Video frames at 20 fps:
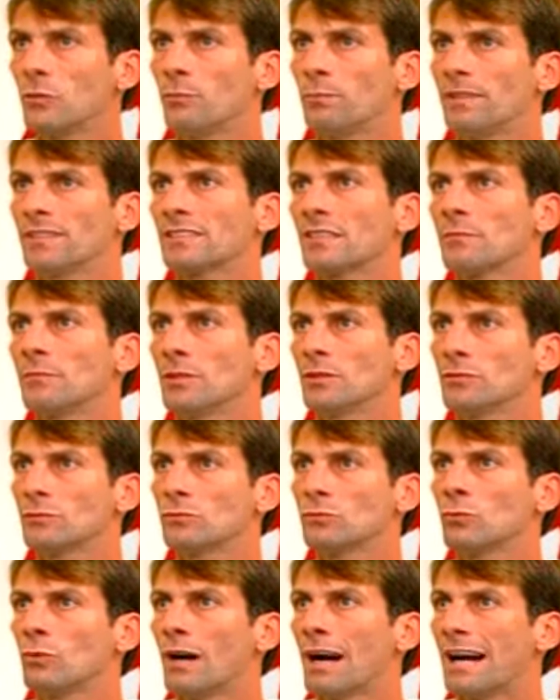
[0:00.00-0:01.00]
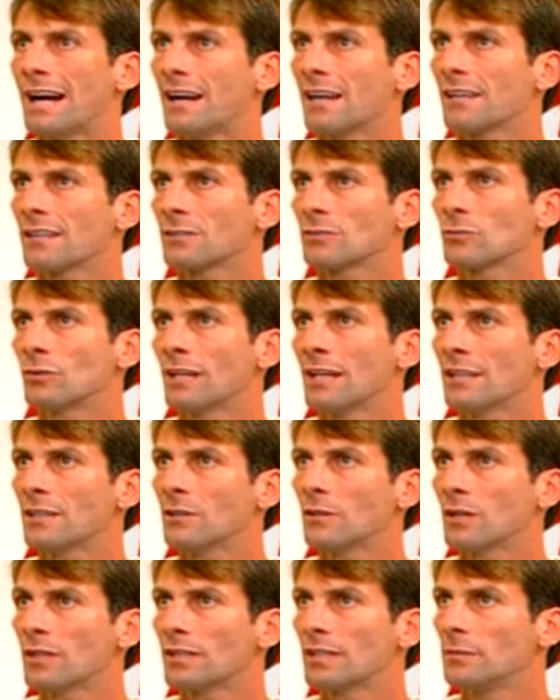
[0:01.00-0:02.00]
o pensamento no ar não
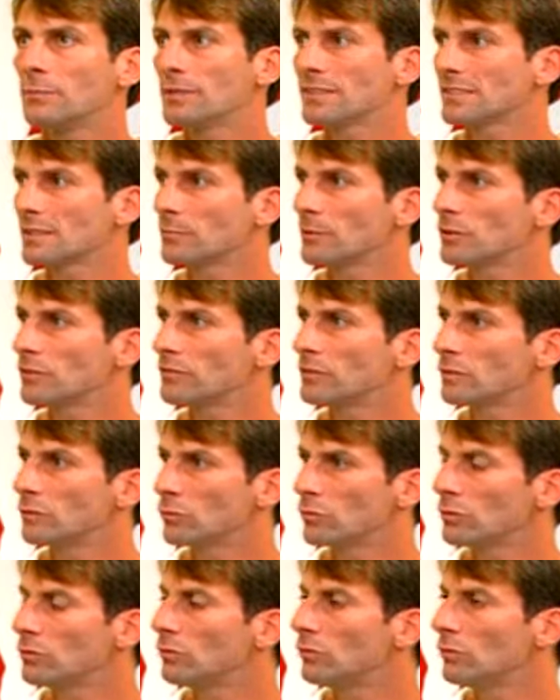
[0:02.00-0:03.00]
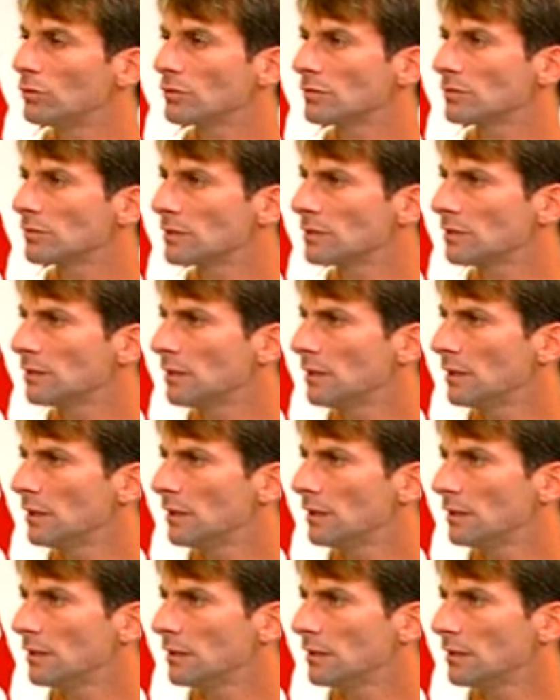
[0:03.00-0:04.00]
era aquele pensamento vitorioso, né?
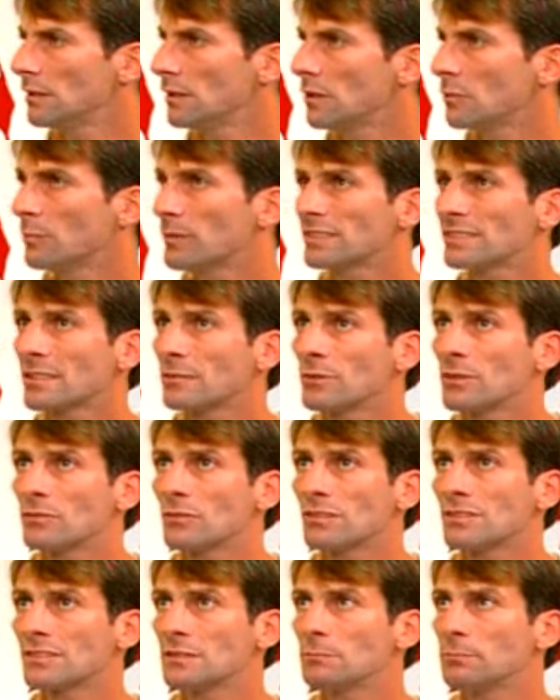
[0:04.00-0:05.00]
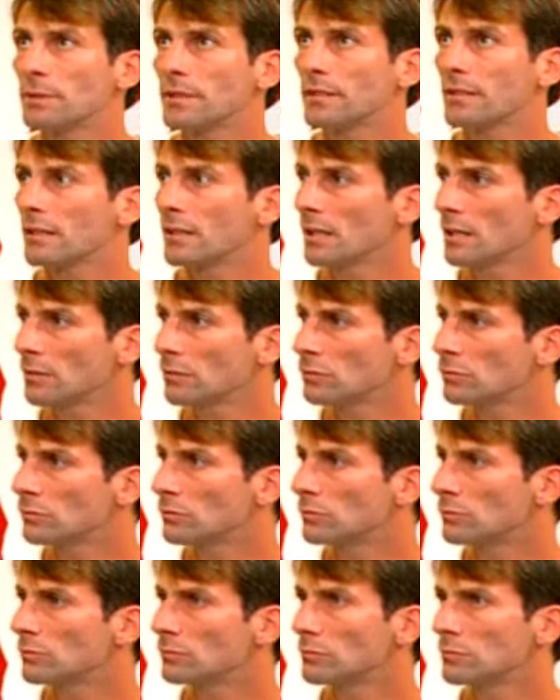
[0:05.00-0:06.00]
Era um pensamento assim
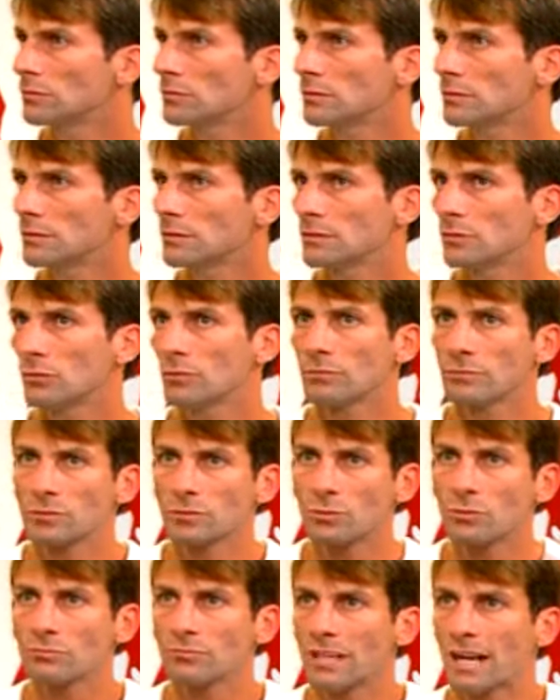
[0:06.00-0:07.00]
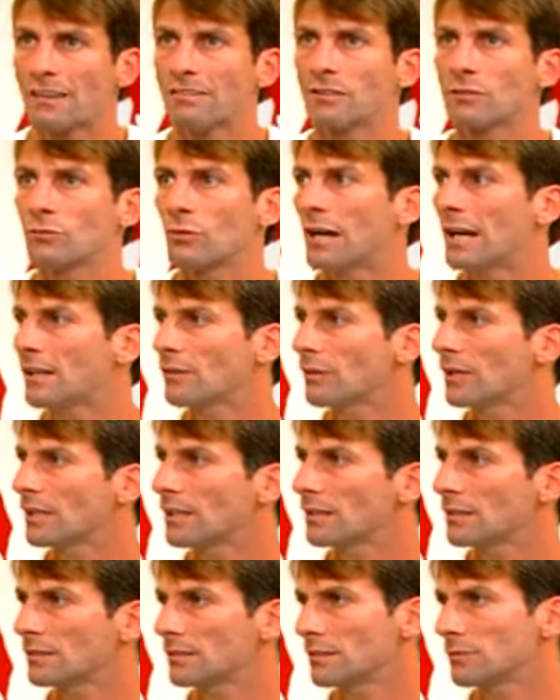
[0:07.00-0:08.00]
pequeno, sondava no ar, não
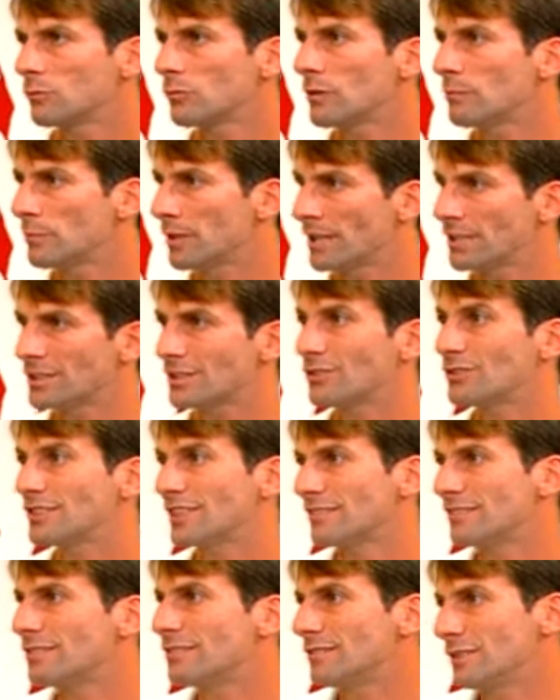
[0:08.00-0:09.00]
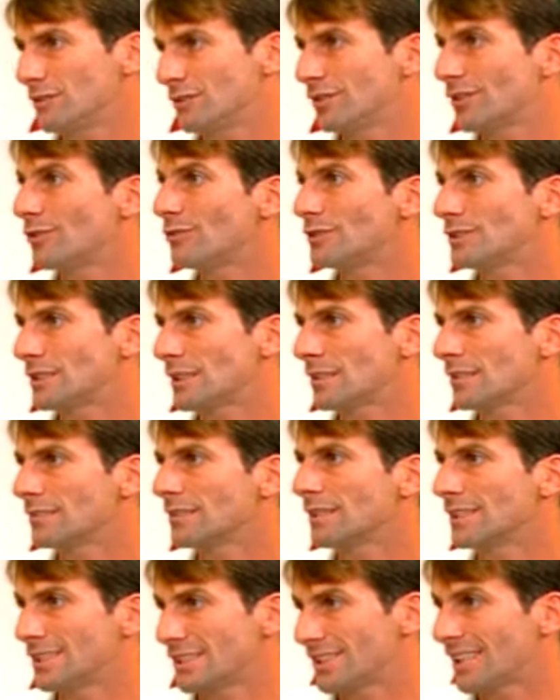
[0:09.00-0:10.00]
era o ambiente que eu tinha vivido, que eu tinha
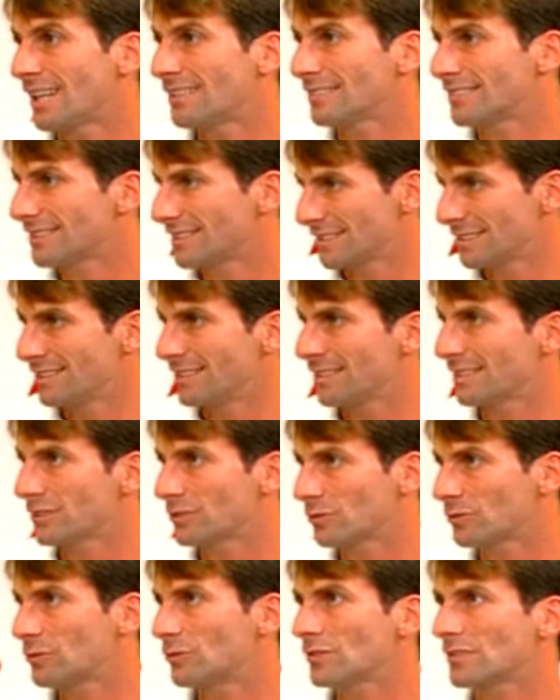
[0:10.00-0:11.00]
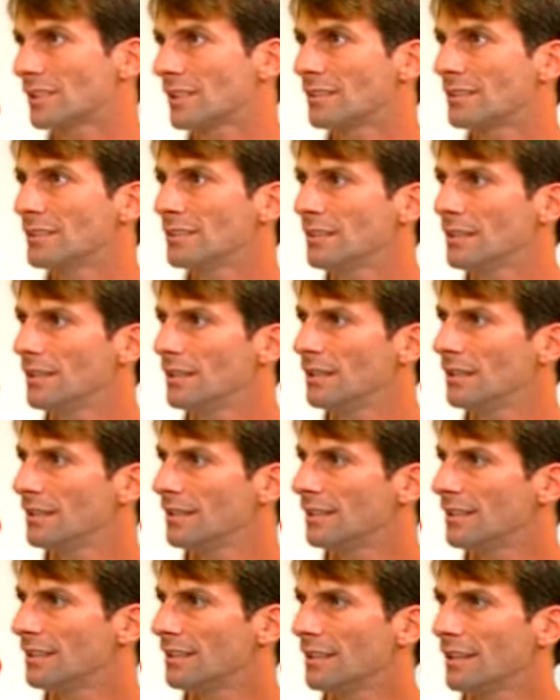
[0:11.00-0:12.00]
deixado assim, né, quando eu saí,
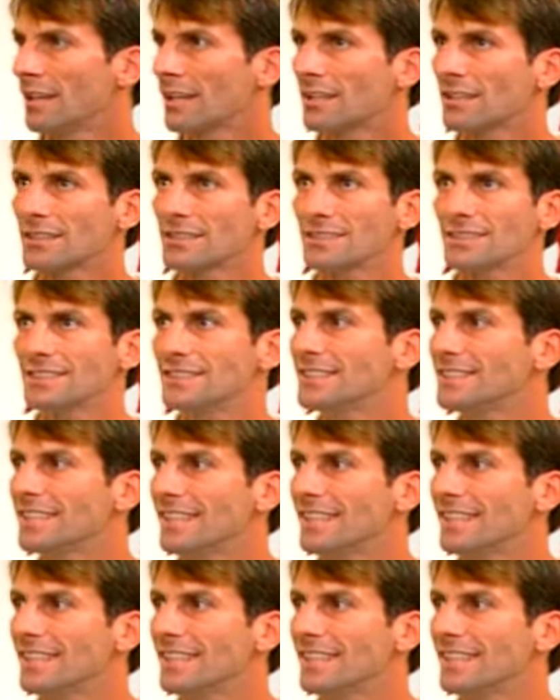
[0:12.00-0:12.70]
era de